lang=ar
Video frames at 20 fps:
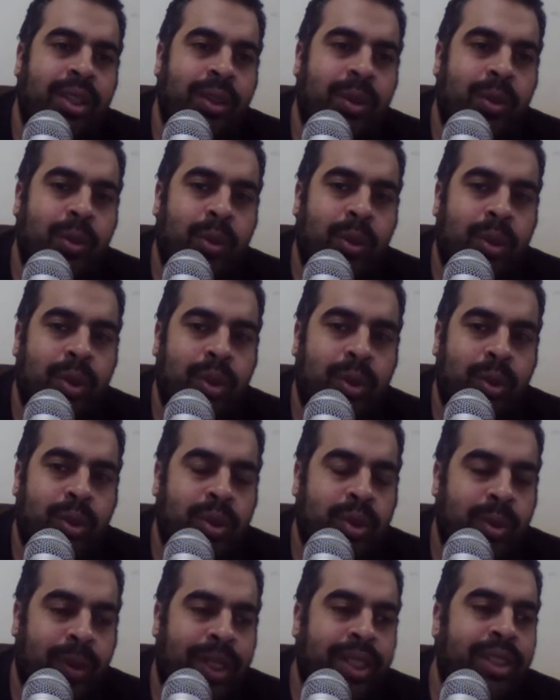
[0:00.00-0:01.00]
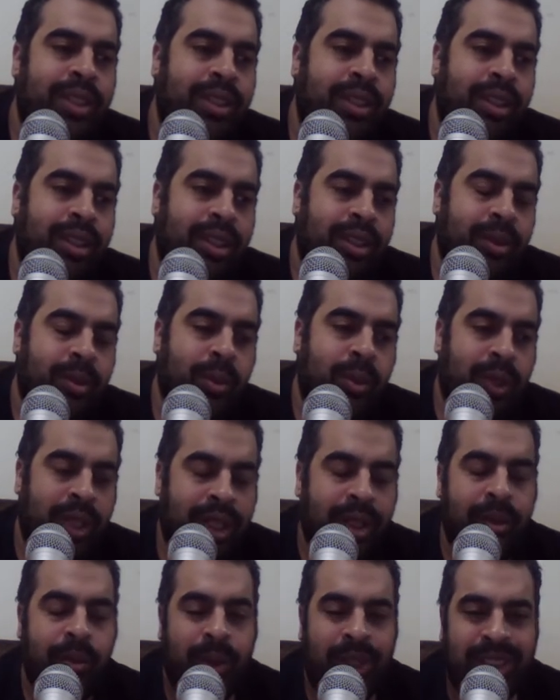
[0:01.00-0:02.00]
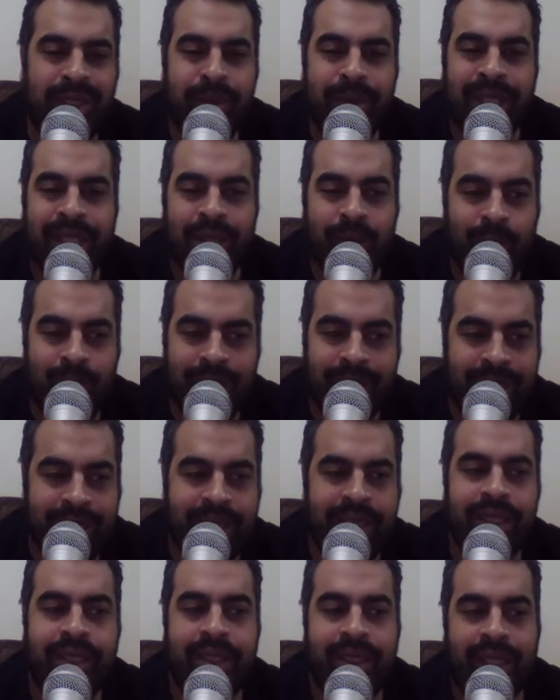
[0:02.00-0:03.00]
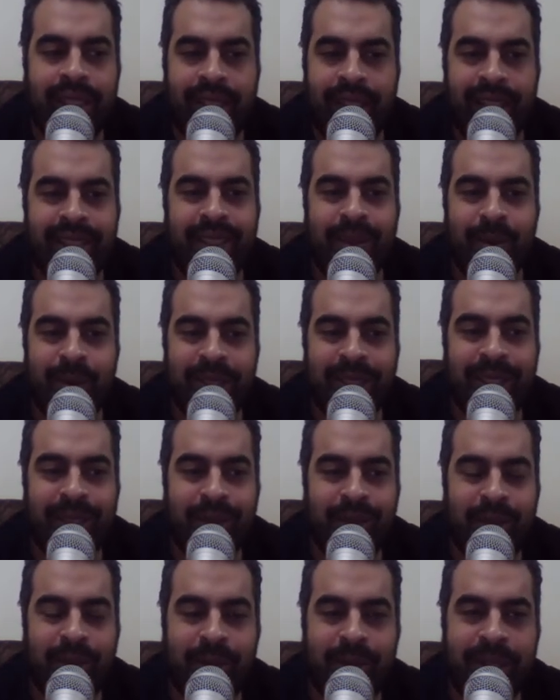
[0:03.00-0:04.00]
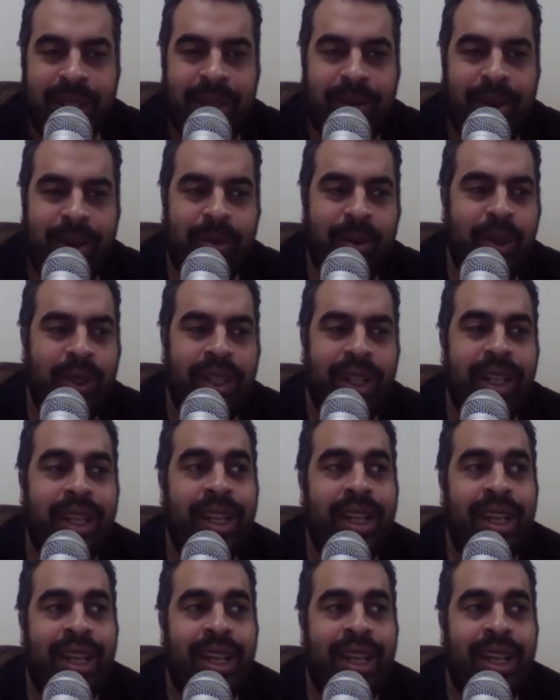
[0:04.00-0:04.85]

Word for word: وسبحان الله وانا المرتب ده كان قليل جدا يعني حتى المدير نفسه لما بتكلم معاه بيقول لي